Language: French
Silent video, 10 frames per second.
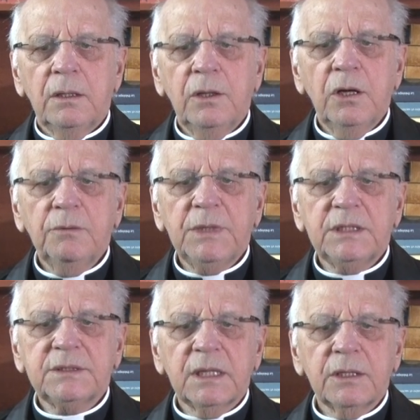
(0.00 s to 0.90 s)
L'homme
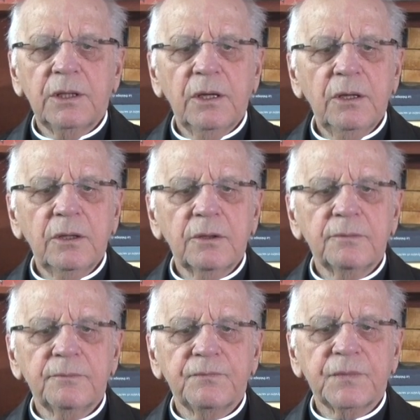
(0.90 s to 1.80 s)
intérieur
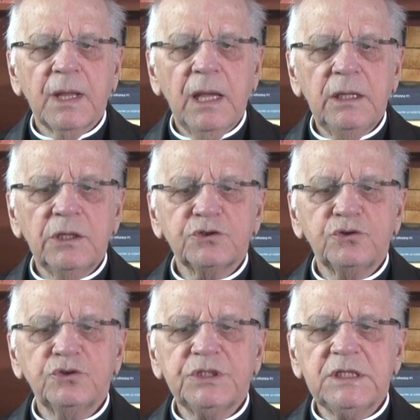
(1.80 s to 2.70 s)
est le
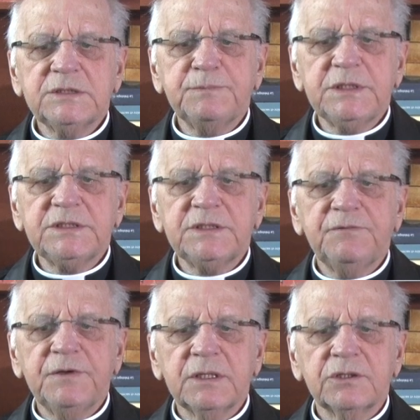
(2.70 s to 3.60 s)
sujet
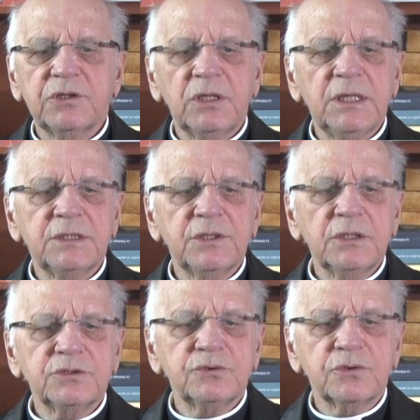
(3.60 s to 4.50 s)
spécifique de
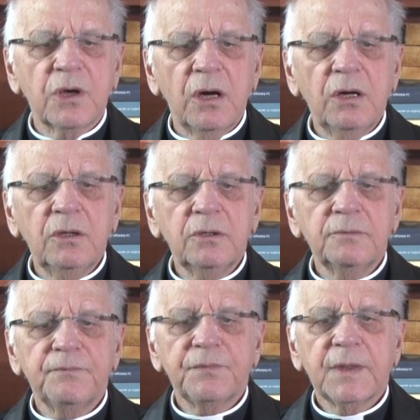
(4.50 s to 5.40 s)
l'éthos du corps,
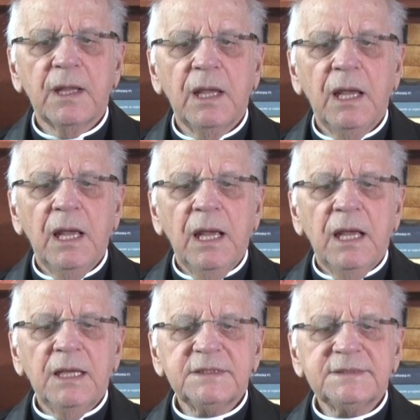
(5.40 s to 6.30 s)

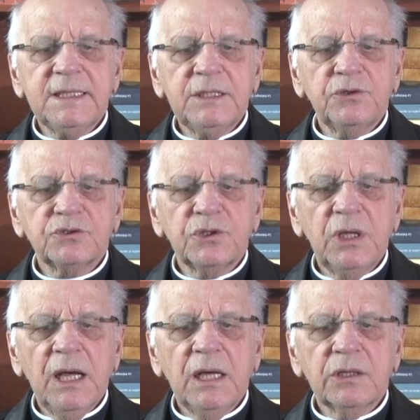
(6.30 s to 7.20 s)
et c'est de
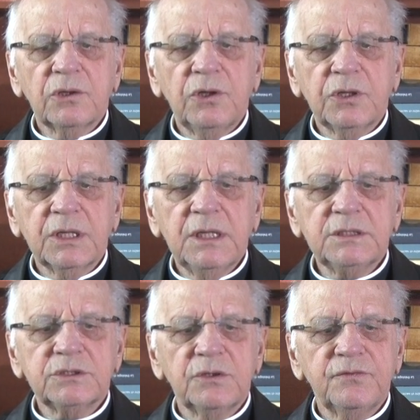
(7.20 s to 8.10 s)
cela que le
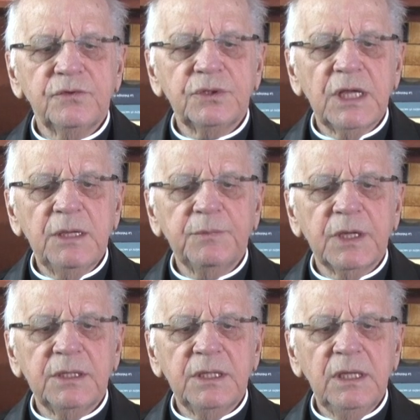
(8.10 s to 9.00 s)
Christ veut
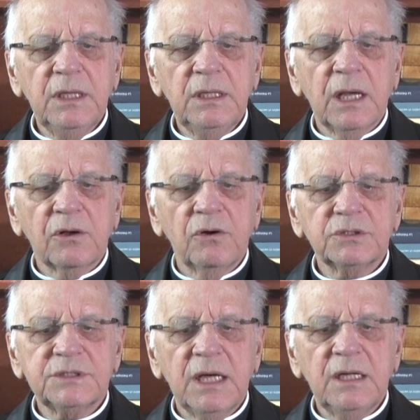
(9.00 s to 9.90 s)
imprégner la
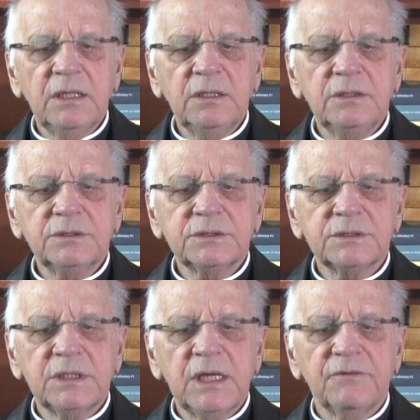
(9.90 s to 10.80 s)
conscience
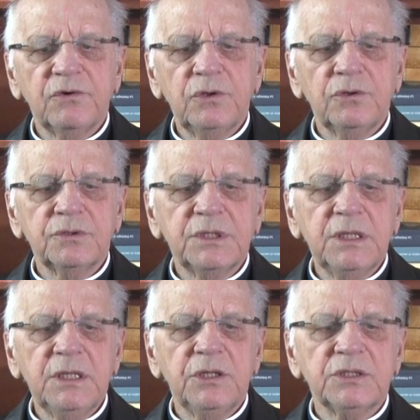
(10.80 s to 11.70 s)
et la
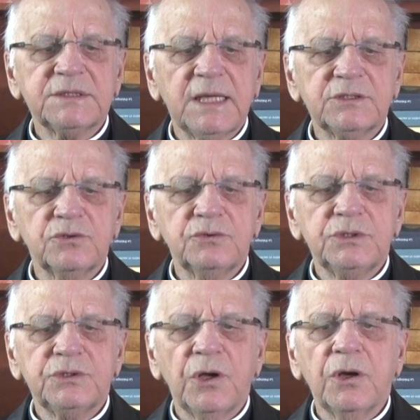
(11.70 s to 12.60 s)
volonté de ses
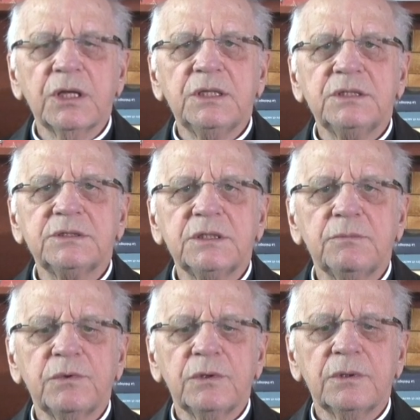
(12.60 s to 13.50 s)
auditeurs et
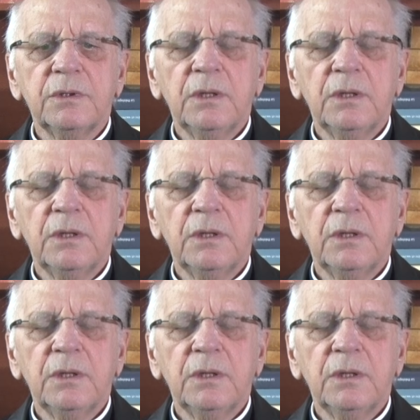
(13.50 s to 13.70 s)
disciples.